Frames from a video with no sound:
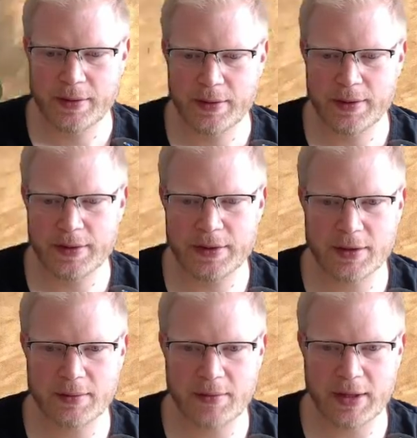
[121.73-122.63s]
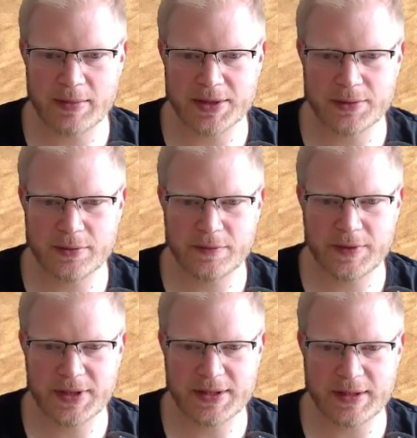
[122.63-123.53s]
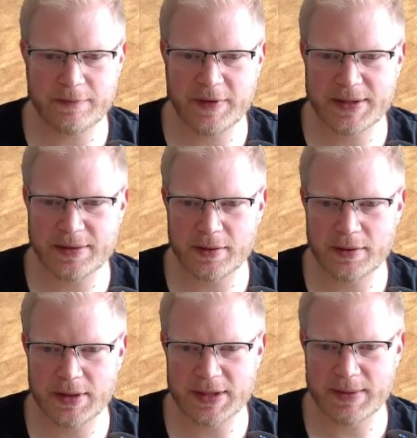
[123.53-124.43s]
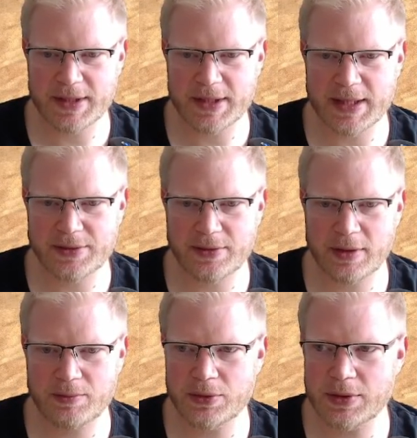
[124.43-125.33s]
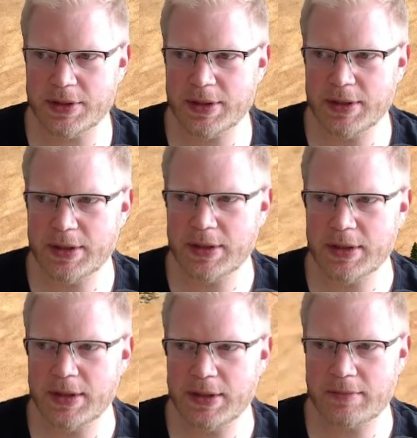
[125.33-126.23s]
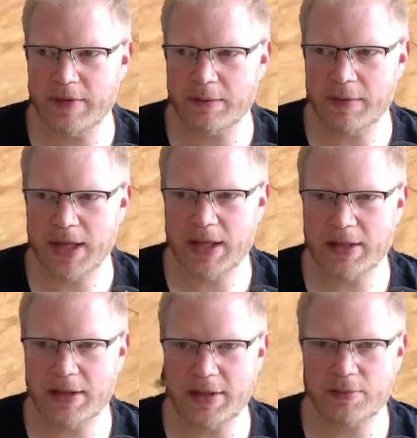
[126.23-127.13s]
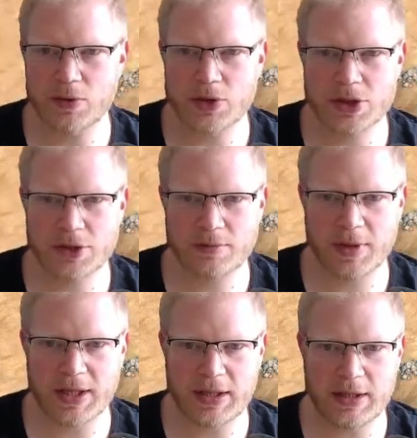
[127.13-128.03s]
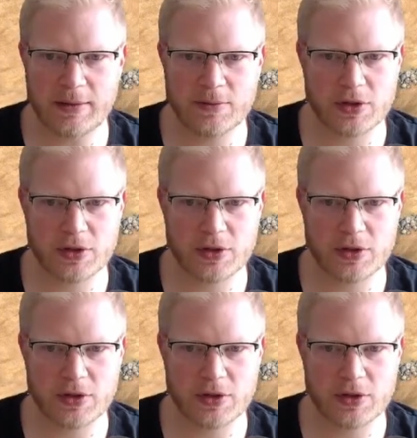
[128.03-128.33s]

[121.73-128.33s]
Und äh, bei Basso wird jetzt ebenfalls noch das zweite Nashorn gepolt. Wir haben keinen Deer-Push bei ihm.